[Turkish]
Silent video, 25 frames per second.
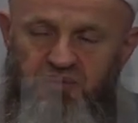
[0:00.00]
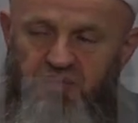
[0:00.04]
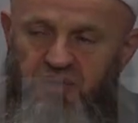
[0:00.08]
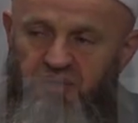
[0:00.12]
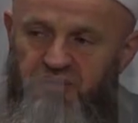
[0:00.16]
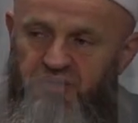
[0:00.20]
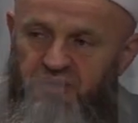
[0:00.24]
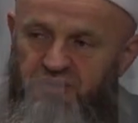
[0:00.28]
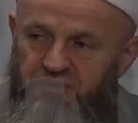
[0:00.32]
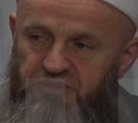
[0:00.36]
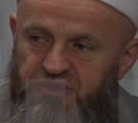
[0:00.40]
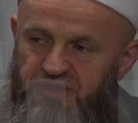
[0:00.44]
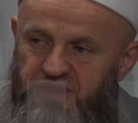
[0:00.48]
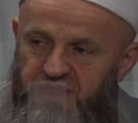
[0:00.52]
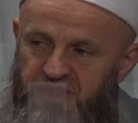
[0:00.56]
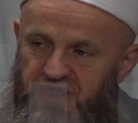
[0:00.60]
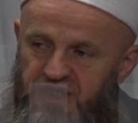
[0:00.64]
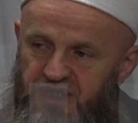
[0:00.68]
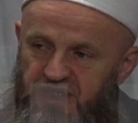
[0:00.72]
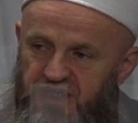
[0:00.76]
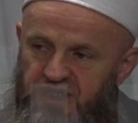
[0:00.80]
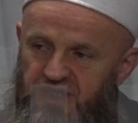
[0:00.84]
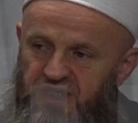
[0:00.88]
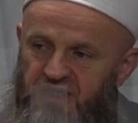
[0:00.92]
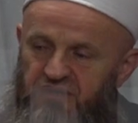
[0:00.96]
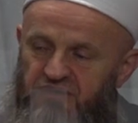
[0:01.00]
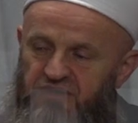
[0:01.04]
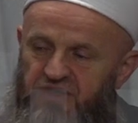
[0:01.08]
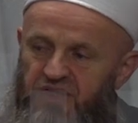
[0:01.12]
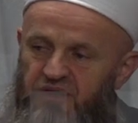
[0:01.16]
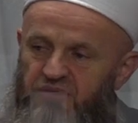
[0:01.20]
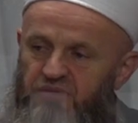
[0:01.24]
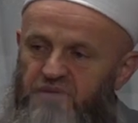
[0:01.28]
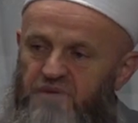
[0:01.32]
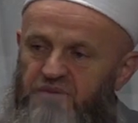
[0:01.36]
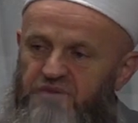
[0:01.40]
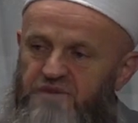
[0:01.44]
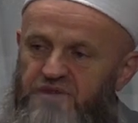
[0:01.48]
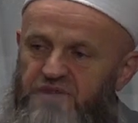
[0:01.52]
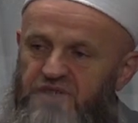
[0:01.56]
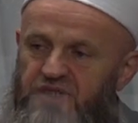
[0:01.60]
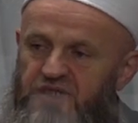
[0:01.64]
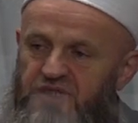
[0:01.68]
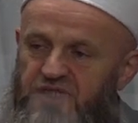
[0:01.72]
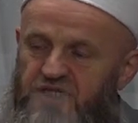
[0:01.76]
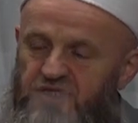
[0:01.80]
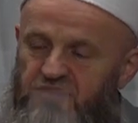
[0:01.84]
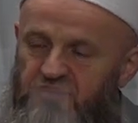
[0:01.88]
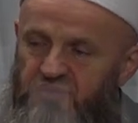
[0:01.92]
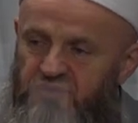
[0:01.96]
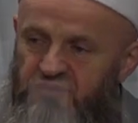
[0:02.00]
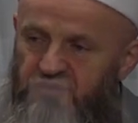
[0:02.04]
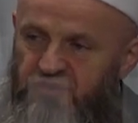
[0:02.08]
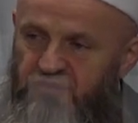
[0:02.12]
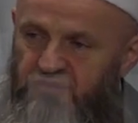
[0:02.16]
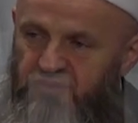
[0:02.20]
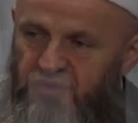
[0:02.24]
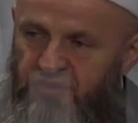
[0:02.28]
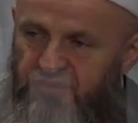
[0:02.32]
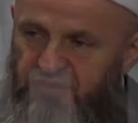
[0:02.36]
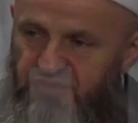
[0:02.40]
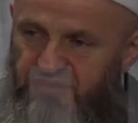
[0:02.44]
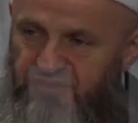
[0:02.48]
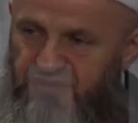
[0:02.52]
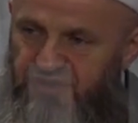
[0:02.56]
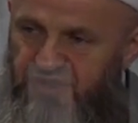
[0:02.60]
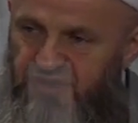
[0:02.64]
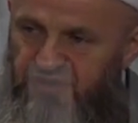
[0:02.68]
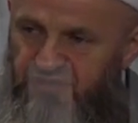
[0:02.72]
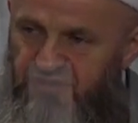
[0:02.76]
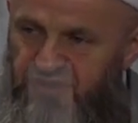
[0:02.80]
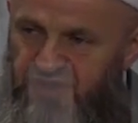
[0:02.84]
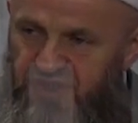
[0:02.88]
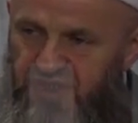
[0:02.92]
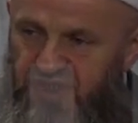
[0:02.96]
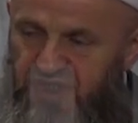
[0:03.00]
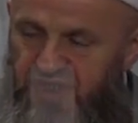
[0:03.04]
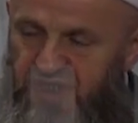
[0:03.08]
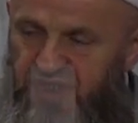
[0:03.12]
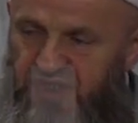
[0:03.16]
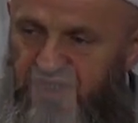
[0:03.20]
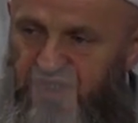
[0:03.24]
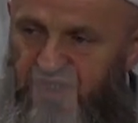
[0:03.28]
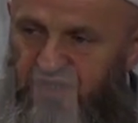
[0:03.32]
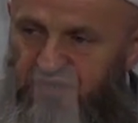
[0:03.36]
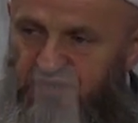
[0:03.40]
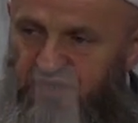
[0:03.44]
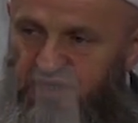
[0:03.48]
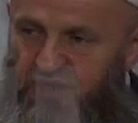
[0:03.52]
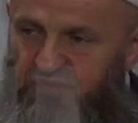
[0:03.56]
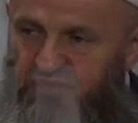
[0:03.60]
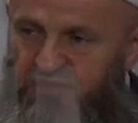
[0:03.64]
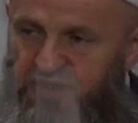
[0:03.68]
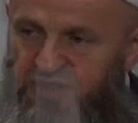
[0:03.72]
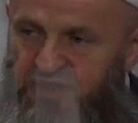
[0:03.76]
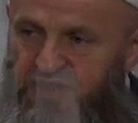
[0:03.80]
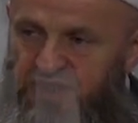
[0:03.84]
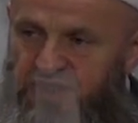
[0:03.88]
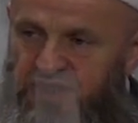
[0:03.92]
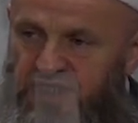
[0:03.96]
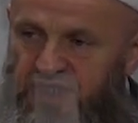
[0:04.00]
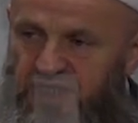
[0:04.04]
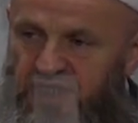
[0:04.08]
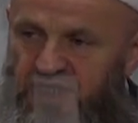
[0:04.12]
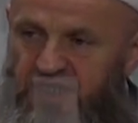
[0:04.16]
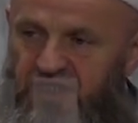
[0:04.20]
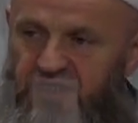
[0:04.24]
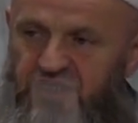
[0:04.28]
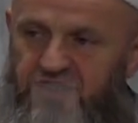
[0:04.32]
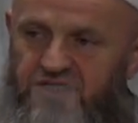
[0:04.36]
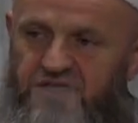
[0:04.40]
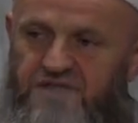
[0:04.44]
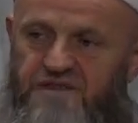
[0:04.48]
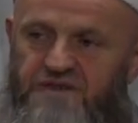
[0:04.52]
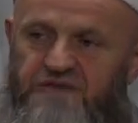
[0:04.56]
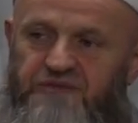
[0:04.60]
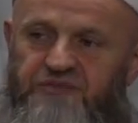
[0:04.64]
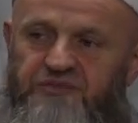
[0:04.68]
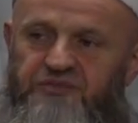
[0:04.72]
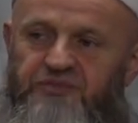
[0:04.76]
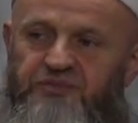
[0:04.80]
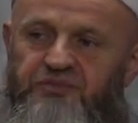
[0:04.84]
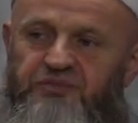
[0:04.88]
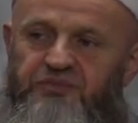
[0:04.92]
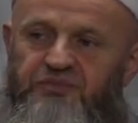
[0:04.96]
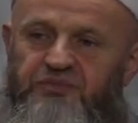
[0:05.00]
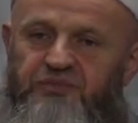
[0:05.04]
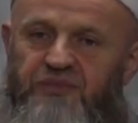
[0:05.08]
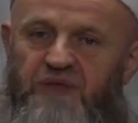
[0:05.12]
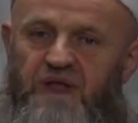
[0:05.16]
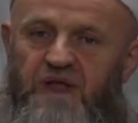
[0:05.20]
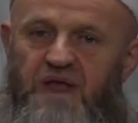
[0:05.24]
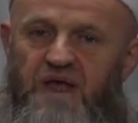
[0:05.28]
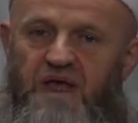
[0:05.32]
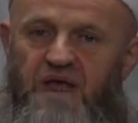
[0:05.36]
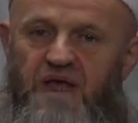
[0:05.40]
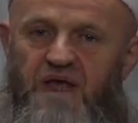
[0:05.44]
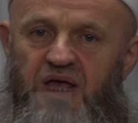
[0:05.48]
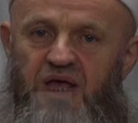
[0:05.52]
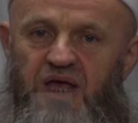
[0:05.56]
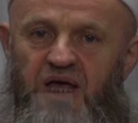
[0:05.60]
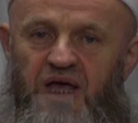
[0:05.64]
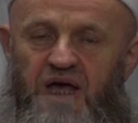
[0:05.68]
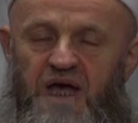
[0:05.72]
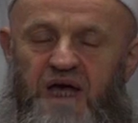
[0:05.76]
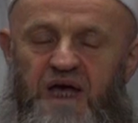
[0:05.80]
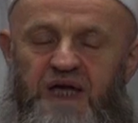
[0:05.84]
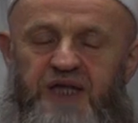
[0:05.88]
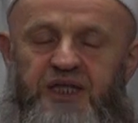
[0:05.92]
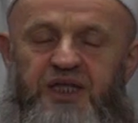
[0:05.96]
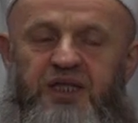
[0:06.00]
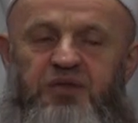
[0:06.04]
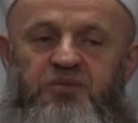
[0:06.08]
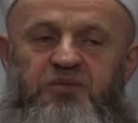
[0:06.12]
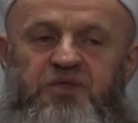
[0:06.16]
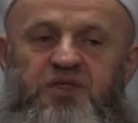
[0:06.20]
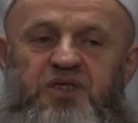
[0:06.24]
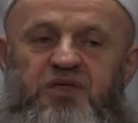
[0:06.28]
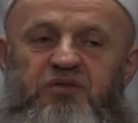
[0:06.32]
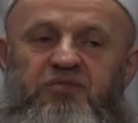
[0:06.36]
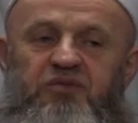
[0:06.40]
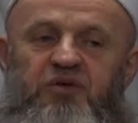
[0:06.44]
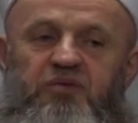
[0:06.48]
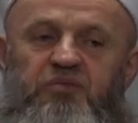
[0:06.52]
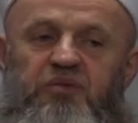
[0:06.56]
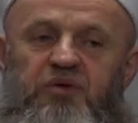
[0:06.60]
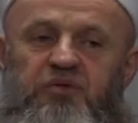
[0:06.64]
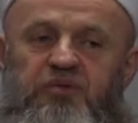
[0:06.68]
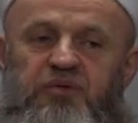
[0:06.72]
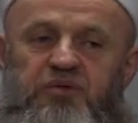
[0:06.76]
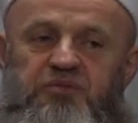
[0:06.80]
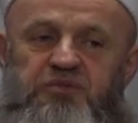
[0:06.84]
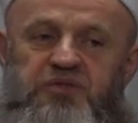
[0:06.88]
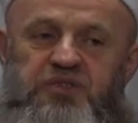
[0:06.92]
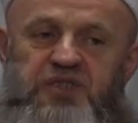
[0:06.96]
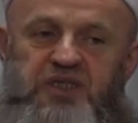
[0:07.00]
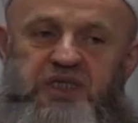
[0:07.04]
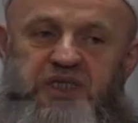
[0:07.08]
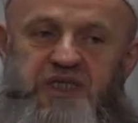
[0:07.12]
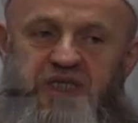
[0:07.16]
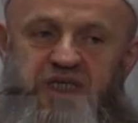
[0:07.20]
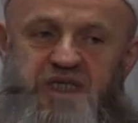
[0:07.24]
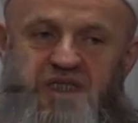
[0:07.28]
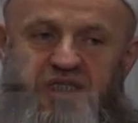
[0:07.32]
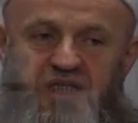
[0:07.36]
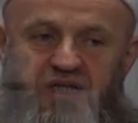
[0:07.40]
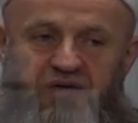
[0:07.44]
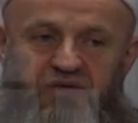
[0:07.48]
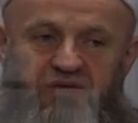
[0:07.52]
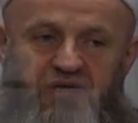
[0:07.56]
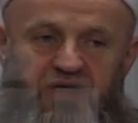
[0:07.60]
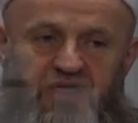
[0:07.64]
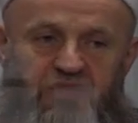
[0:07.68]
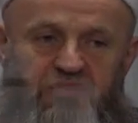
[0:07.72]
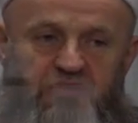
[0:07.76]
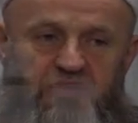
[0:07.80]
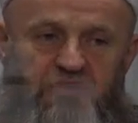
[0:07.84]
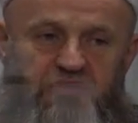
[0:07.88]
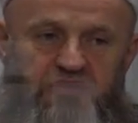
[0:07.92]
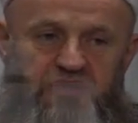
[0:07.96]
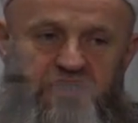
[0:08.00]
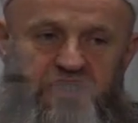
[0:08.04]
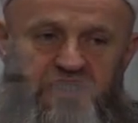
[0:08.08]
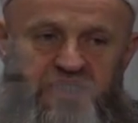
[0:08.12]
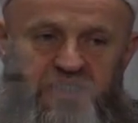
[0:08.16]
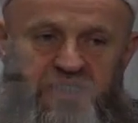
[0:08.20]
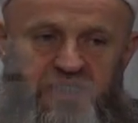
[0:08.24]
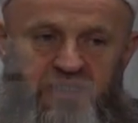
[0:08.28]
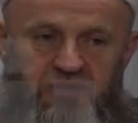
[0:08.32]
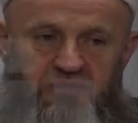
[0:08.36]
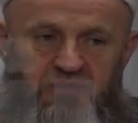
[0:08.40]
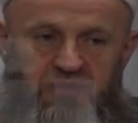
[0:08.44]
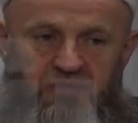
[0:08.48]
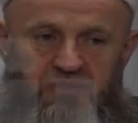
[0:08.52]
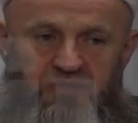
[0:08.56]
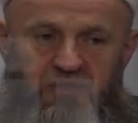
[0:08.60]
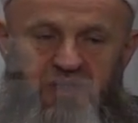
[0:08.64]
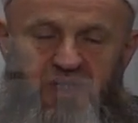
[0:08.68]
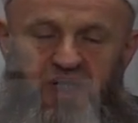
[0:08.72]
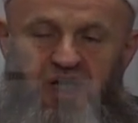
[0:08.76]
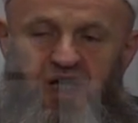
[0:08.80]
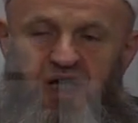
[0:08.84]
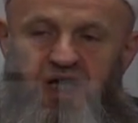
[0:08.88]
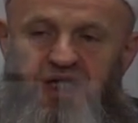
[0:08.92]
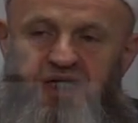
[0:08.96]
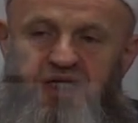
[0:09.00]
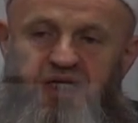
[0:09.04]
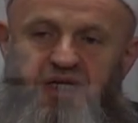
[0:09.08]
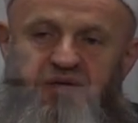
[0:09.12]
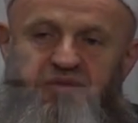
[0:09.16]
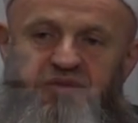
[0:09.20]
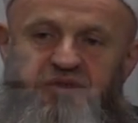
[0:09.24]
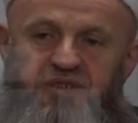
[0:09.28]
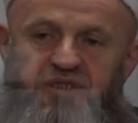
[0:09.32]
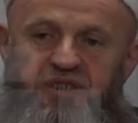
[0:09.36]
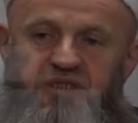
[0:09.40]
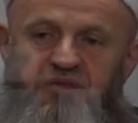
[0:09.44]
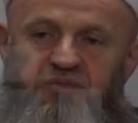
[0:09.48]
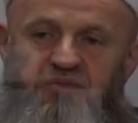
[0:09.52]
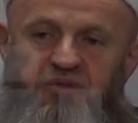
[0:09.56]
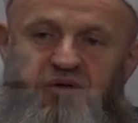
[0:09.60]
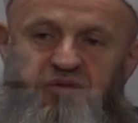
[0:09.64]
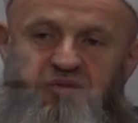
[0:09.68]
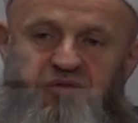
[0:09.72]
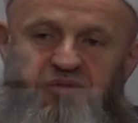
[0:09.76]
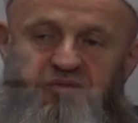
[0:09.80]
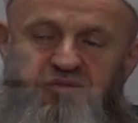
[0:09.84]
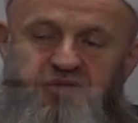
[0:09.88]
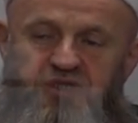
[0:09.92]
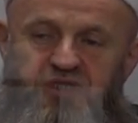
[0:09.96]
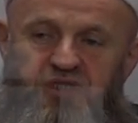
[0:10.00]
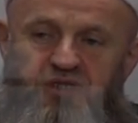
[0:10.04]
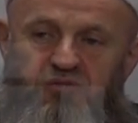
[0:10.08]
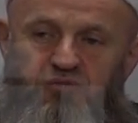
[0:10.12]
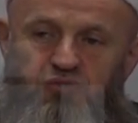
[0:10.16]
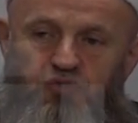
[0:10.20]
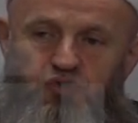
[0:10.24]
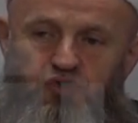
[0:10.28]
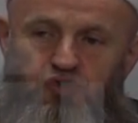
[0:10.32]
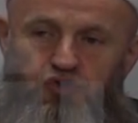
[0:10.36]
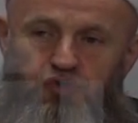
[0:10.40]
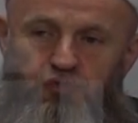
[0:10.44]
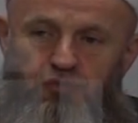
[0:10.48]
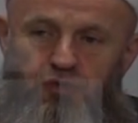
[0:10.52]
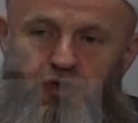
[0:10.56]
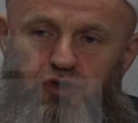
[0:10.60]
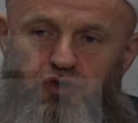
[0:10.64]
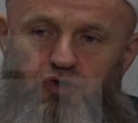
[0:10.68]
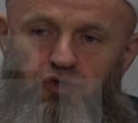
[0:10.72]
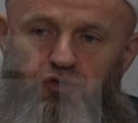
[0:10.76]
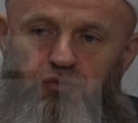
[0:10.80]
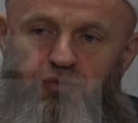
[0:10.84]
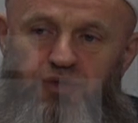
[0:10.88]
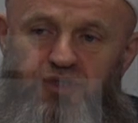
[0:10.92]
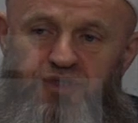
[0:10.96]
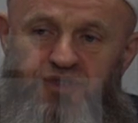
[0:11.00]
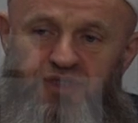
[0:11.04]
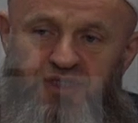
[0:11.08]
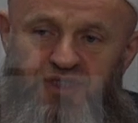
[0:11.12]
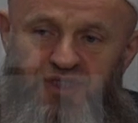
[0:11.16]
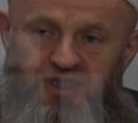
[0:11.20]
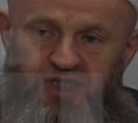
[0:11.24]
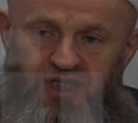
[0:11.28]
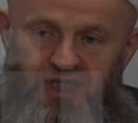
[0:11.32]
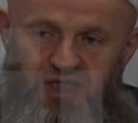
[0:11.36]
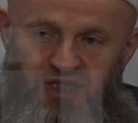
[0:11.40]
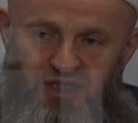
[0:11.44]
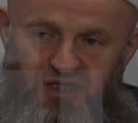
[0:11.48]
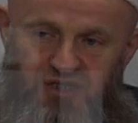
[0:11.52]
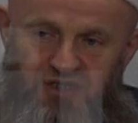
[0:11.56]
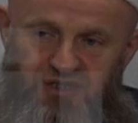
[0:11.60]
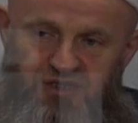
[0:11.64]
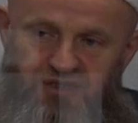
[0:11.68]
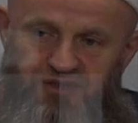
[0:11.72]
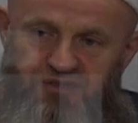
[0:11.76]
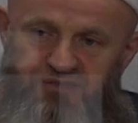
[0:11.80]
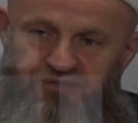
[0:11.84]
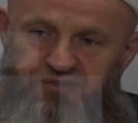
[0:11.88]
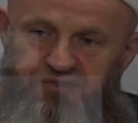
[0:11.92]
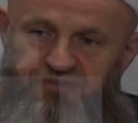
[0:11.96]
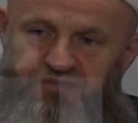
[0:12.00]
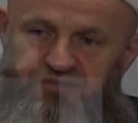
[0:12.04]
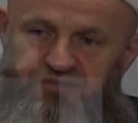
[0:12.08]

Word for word: Babamıza iyi davranmamızın sebebi babamızın bize iyi davranması değildir. Annemize ve babamıza iyi davranmamızın sebebi annemizin babamızın Müslüman olması değildir.